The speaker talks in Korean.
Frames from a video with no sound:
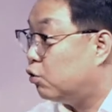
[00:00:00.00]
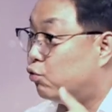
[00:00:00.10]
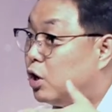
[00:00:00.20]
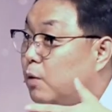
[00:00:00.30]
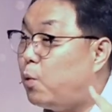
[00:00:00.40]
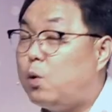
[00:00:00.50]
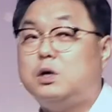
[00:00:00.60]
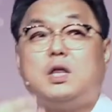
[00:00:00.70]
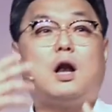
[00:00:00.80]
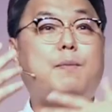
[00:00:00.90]
그 우리를
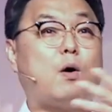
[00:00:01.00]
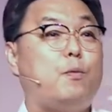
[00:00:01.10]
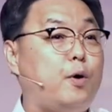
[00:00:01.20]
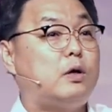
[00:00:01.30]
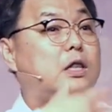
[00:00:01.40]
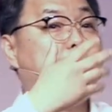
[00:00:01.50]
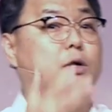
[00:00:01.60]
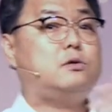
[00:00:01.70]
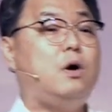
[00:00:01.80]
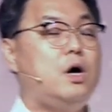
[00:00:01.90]
보고 은혜를 받고
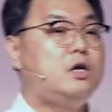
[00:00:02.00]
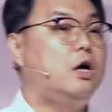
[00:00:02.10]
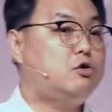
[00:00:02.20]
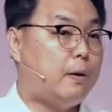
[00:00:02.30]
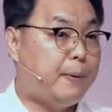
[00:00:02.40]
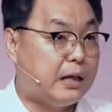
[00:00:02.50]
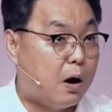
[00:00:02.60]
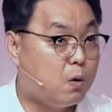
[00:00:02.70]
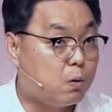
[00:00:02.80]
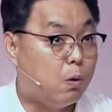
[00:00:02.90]
변화되면서 예수 앞에
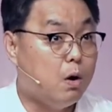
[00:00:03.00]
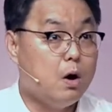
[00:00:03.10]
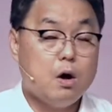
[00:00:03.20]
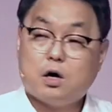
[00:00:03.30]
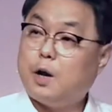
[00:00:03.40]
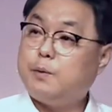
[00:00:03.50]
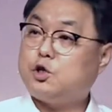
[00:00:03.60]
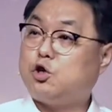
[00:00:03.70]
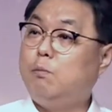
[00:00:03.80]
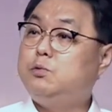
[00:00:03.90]
나오고
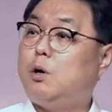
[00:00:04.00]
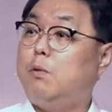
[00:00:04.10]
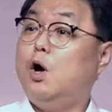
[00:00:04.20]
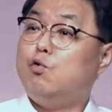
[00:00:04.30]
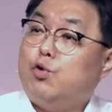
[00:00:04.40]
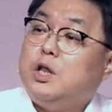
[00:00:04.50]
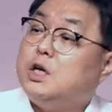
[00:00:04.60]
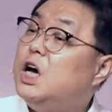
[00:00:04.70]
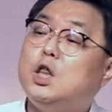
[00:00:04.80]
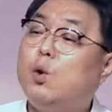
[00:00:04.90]
그러면서 점점 우리는
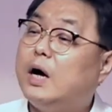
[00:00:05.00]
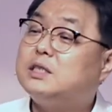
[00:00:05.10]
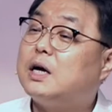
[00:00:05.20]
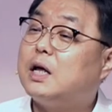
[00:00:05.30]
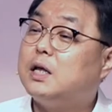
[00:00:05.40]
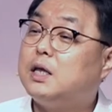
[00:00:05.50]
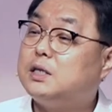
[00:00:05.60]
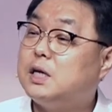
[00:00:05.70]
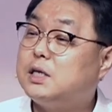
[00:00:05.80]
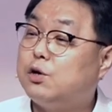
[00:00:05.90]
의도하지 않았는데
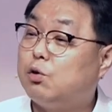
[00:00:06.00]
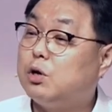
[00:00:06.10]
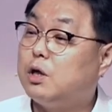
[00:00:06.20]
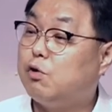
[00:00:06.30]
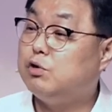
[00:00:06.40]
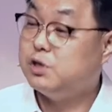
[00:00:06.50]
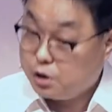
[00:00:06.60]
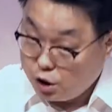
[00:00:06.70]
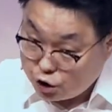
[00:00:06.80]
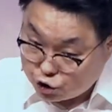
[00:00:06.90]
세상이 어떻게 되고 있어요?
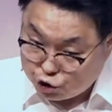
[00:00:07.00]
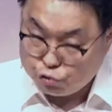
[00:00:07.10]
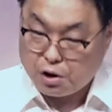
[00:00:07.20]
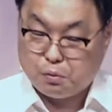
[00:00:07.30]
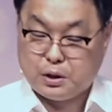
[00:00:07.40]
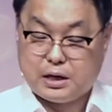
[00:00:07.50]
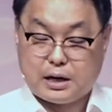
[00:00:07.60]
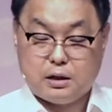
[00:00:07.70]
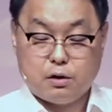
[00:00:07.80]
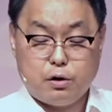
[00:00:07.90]
치유되고
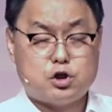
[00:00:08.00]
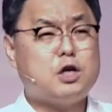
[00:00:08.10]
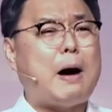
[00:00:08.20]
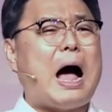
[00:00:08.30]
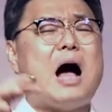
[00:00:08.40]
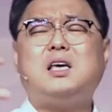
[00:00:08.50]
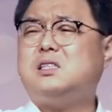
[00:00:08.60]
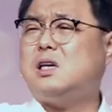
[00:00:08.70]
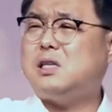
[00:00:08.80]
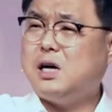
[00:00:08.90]
있다라는 거예요. 지금 악이
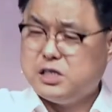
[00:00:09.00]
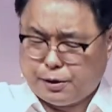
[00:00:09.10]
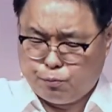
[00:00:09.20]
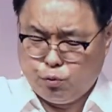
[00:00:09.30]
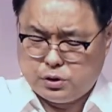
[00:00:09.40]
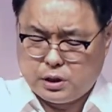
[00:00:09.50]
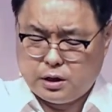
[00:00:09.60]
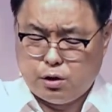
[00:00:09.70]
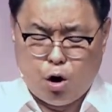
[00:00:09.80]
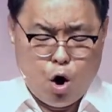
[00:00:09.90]
세상을 잡고
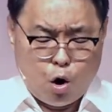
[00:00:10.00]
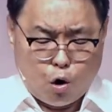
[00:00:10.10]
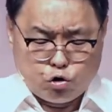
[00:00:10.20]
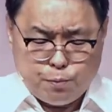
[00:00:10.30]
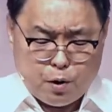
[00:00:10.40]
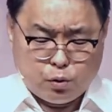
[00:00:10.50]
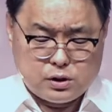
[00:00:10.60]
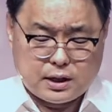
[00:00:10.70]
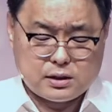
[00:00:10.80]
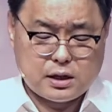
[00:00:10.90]
있잖아요. 어둠의
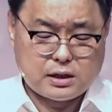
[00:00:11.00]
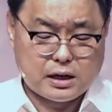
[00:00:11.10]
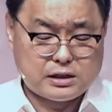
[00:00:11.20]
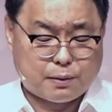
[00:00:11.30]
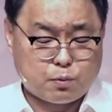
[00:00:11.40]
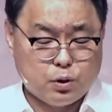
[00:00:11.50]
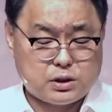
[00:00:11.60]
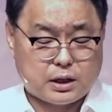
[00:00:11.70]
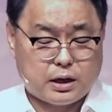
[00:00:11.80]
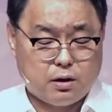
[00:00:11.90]
권세가 세상을 잡고
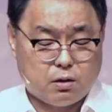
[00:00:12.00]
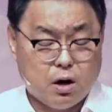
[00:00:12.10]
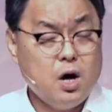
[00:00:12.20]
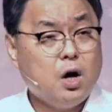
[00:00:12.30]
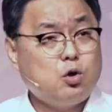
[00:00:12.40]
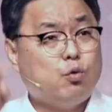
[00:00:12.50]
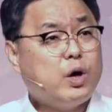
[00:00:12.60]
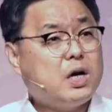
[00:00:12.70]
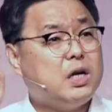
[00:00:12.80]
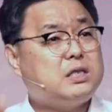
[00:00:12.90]
있잖아요. 또
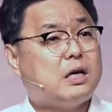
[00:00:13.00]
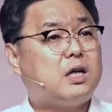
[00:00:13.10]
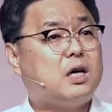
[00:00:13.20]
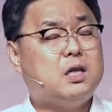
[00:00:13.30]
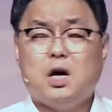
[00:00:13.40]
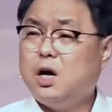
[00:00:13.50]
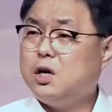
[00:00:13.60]
우리 크리스찬들은